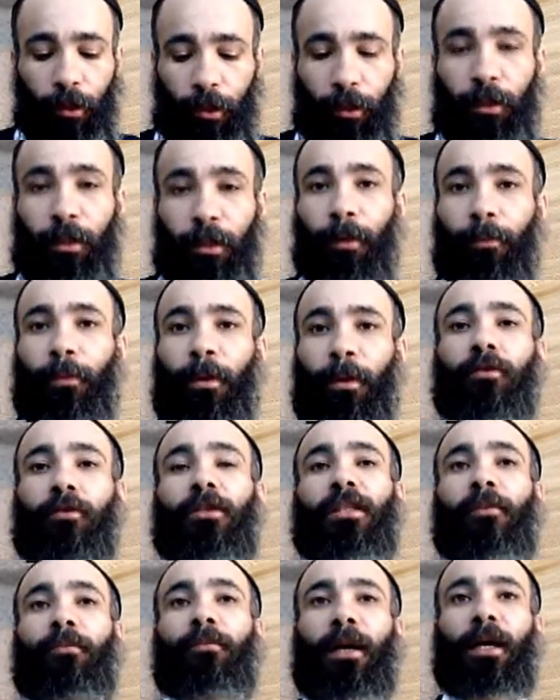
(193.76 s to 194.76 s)
il n'y a pas de
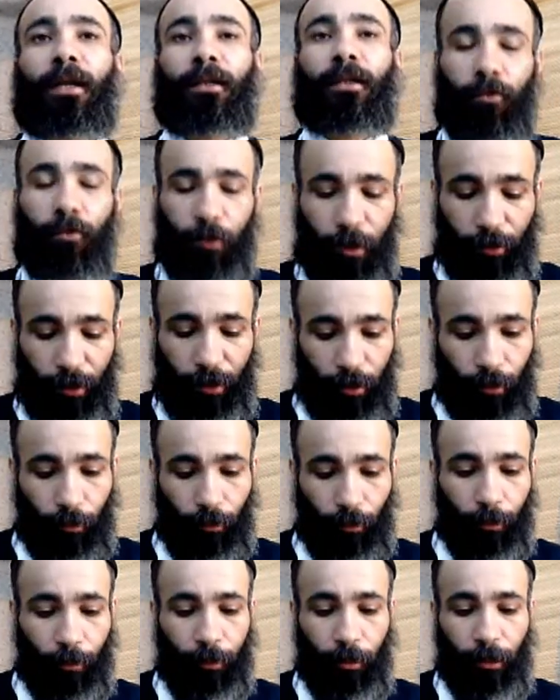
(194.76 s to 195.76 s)
séparation avec le
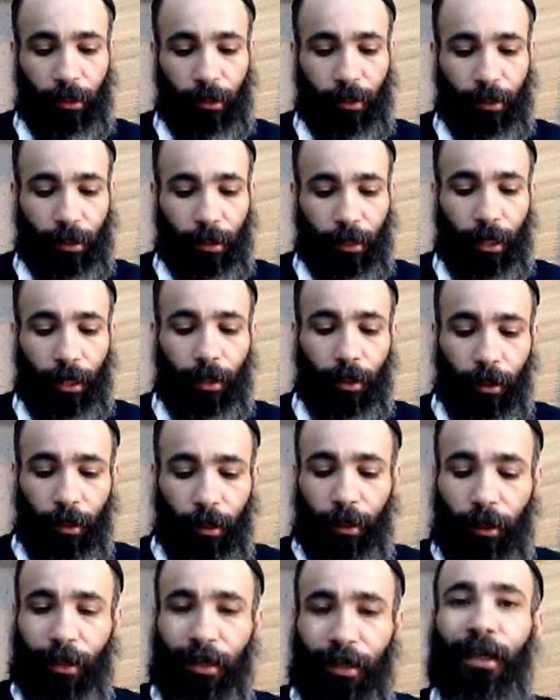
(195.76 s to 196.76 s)
peuple d'Israël.
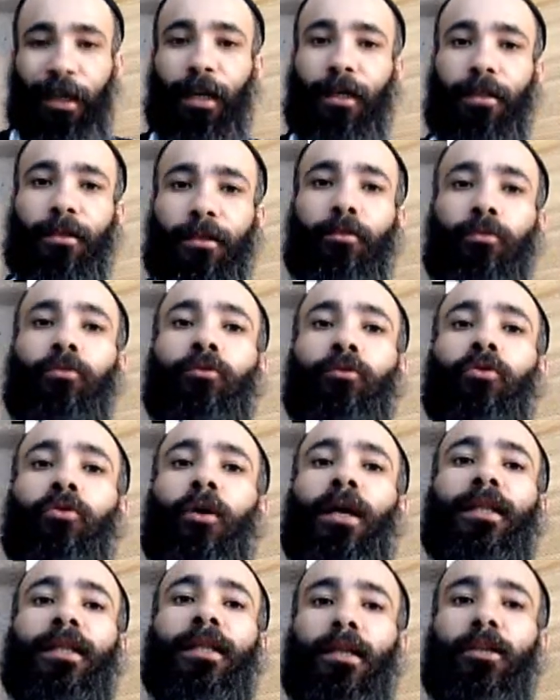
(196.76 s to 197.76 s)
Il reste
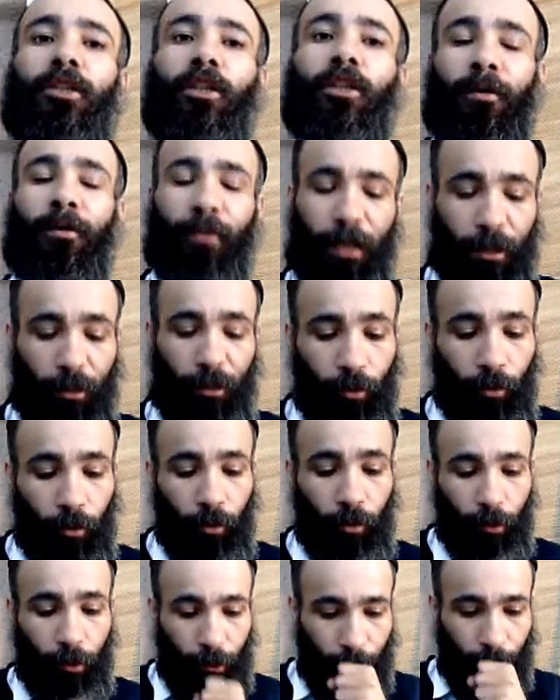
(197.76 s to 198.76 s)
toujours attaché avec nous.